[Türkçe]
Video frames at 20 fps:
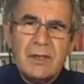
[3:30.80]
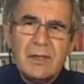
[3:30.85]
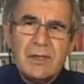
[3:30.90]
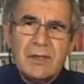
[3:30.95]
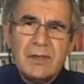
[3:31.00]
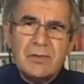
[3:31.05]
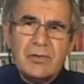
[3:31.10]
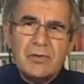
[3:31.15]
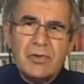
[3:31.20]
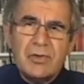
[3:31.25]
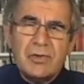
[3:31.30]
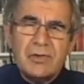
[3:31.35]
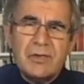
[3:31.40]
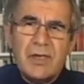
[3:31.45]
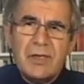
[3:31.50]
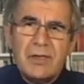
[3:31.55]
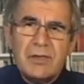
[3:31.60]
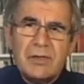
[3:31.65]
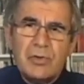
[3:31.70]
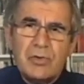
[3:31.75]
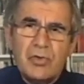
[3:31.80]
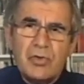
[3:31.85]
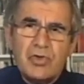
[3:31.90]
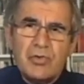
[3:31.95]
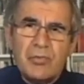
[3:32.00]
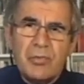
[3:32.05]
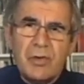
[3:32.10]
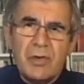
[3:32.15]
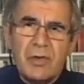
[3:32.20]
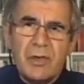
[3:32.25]
Sosyalist
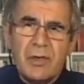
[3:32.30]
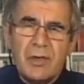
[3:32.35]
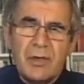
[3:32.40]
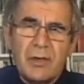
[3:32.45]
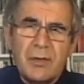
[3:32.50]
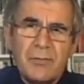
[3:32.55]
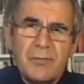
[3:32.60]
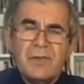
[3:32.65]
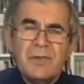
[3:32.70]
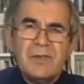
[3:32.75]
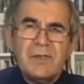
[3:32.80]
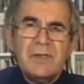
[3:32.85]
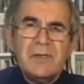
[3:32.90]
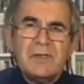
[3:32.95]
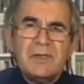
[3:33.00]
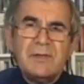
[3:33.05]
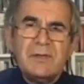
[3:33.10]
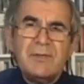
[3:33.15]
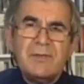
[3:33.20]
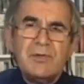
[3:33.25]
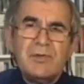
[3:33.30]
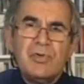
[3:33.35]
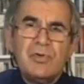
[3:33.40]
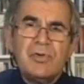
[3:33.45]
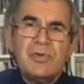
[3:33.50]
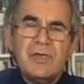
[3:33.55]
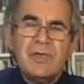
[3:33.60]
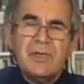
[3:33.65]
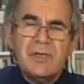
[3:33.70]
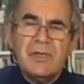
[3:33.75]
Güç Birliği. Şimdi
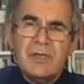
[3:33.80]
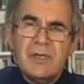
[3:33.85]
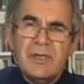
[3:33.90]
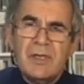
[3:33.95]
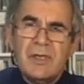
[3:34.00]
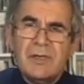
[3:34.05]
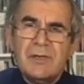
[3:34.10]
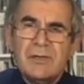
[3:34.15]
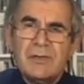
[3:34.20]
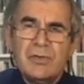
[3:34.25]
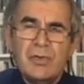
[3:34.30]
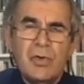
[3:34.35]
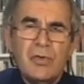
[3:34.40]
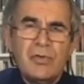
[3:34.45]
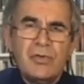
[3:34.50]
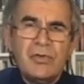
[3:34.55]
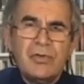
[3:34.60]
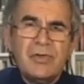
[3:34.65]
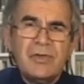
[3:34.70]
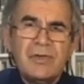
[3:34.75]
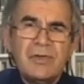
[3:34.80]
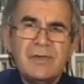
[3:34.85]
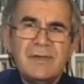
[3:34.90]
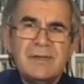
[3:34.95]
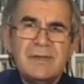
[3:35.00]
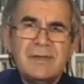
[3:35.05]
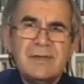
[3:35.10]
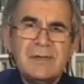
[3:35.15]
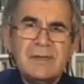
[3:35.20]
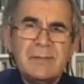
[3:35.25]
Türkiye'de son
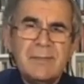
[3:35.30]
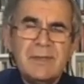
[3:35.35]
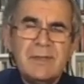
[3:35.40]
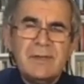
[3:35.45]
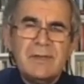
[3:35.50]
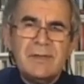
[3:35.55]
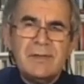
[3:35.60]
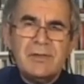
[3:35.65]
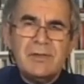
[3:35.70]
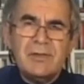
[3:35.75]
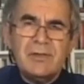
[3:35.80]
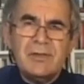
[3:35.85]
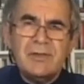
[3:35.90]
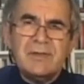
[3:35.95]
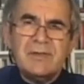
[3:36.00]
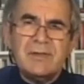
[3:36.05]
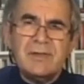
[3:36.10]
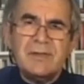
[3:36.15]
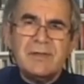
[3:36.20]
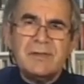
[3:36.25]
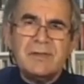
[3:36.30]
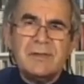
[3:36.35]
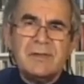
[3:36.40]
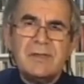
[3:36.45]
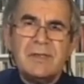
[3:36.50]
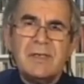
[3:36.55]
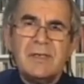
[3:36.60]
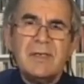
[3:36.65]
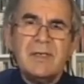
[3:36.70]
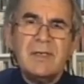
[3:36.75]
20 yıl
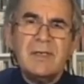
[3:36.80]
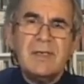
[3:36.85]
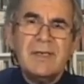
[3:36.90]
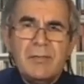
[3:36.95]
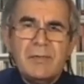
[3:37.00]
içerisinde